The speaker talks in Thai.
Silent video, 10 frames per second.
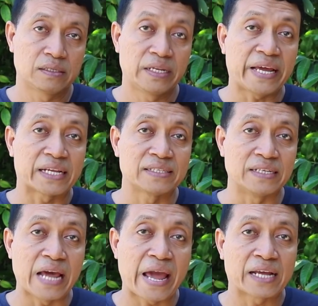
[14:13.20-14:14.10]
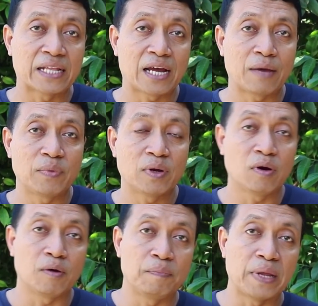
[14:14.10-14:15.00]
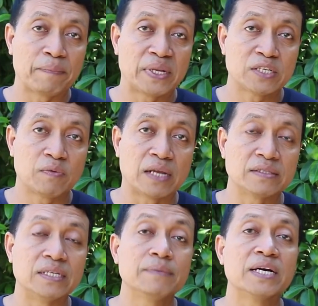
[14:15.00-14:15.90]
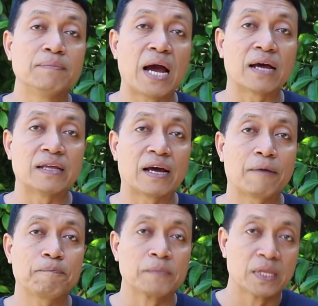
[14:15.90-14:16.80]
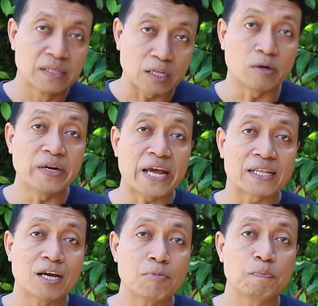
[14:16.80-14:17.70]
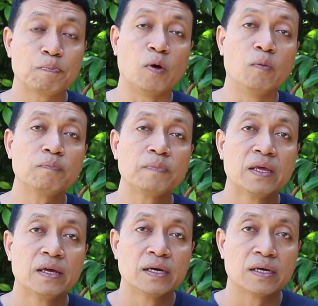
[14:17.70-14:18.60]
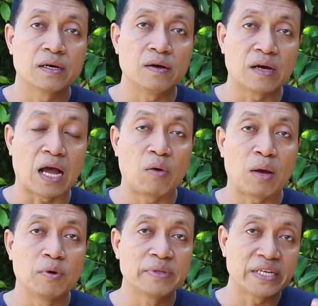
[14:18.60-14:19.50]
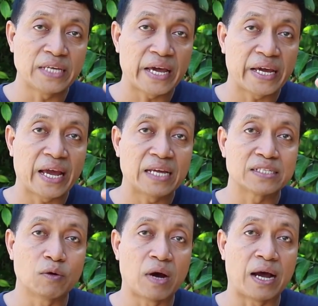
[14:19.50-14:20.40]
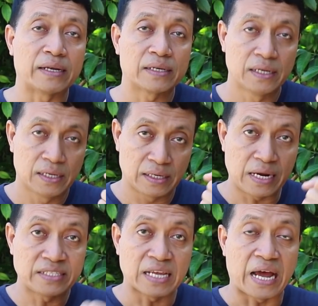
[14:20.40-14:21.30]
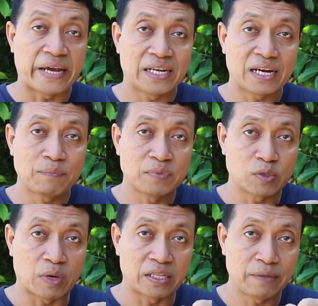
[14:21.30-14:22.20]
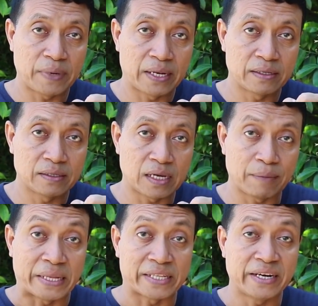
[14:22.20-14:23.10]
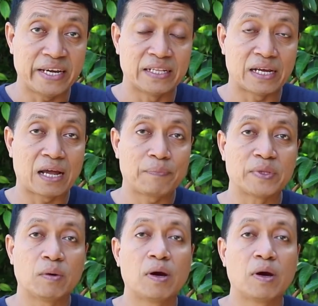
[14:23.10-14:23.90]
เล็กสีแดงนะครับแล้วก็เปลี่ยนเป็นสว่านสีน้ำเงินบ้างนะครับ ในตอนแรกนะครับผมก็กะว่าผมจะใช้แค่สว่านไร้สายนะครับสว่านที่เป็นแบตเตอรี่นะครับแต่